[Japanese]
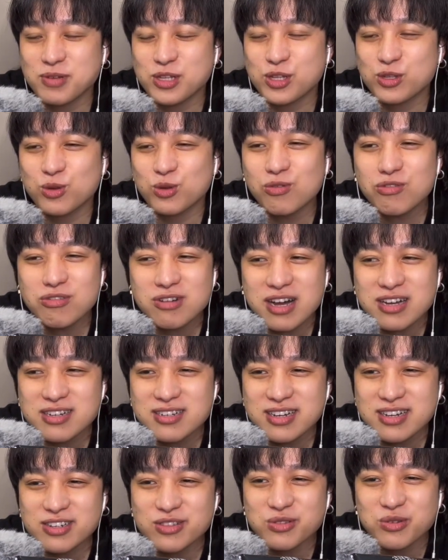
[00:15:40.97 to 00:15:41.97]
やっぱそう
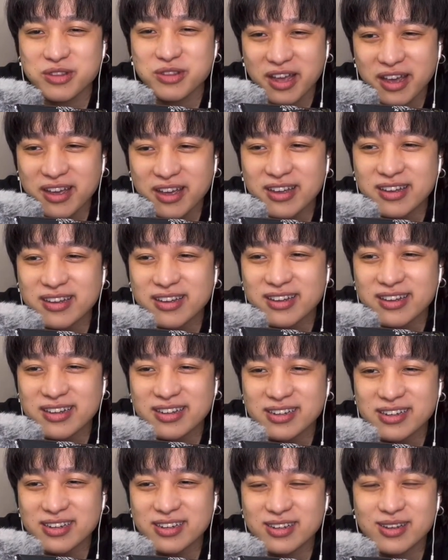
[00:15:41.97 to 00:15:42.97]
考えるとね、
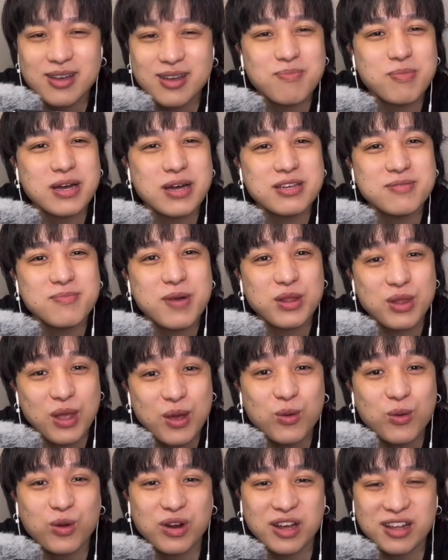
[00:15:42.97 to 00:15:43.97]
やっぱ
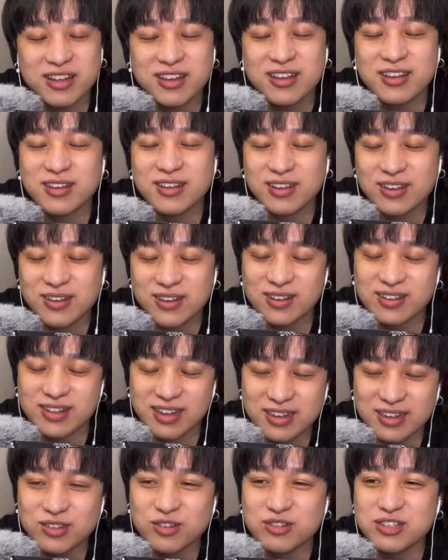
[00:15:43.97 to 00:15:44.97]
今ね、こ
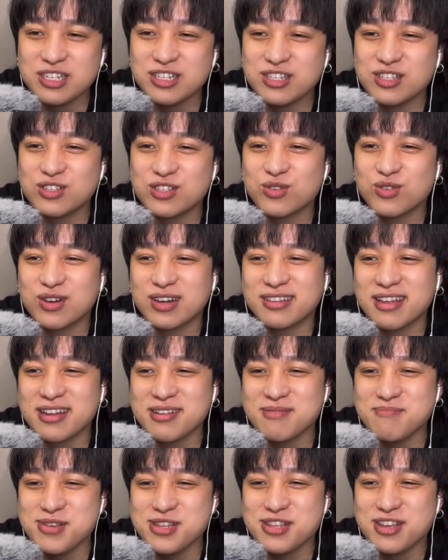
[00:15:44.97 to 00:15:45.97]
れだけの人数の
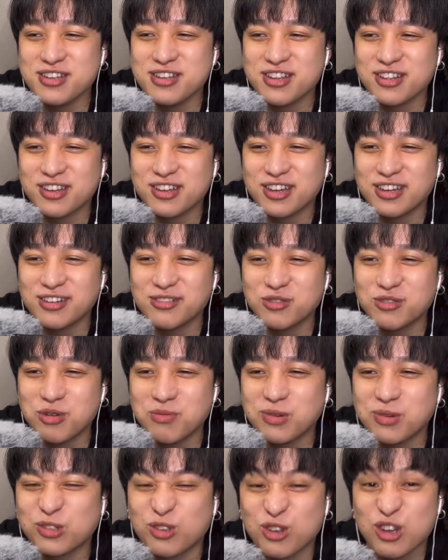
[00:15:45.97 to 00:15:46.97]
方に見ていただける
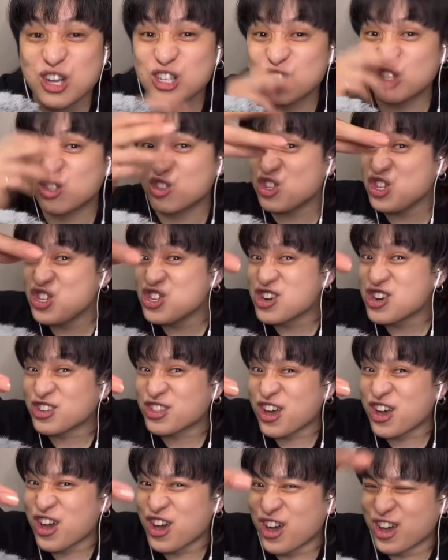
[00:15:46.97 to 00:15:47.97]
と思うと、好き
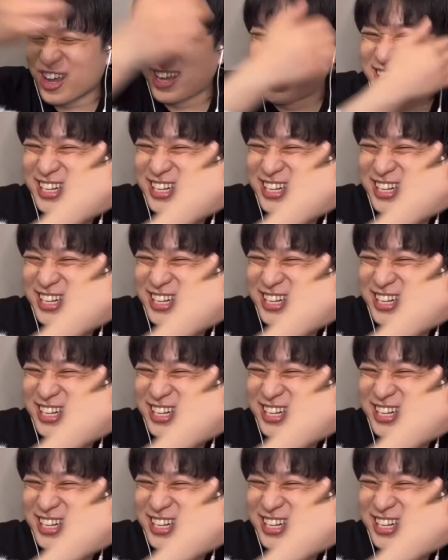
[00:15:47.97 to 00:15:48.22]
やで